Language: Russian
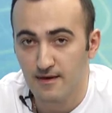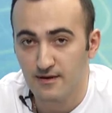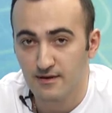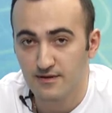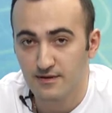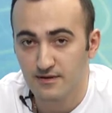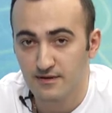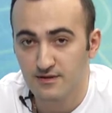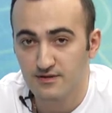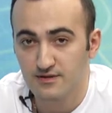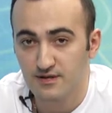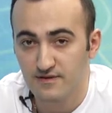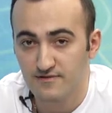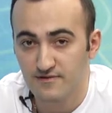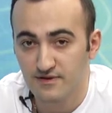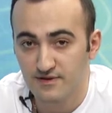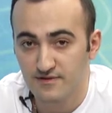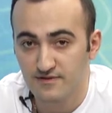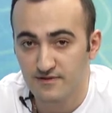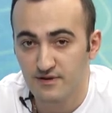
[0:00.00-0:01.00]
и,
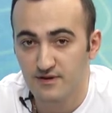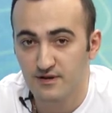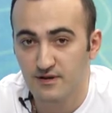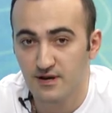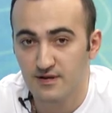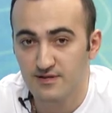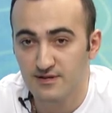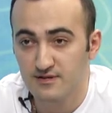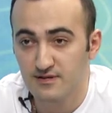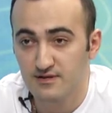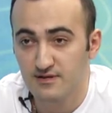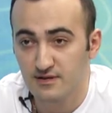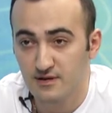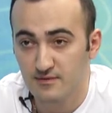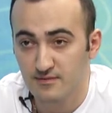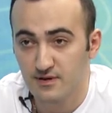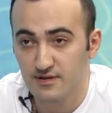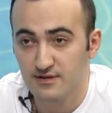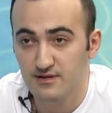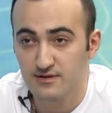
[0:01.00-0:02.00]
соответственно, 11
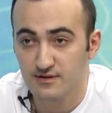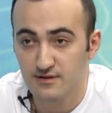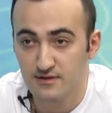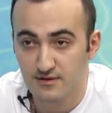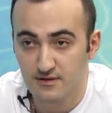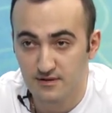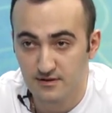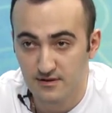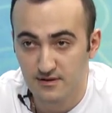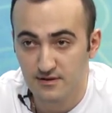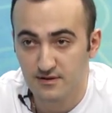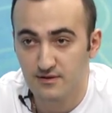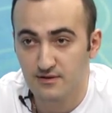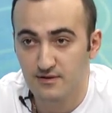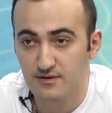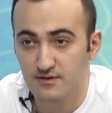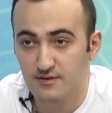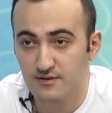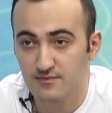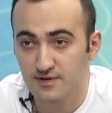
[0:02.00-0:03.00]
команд, э,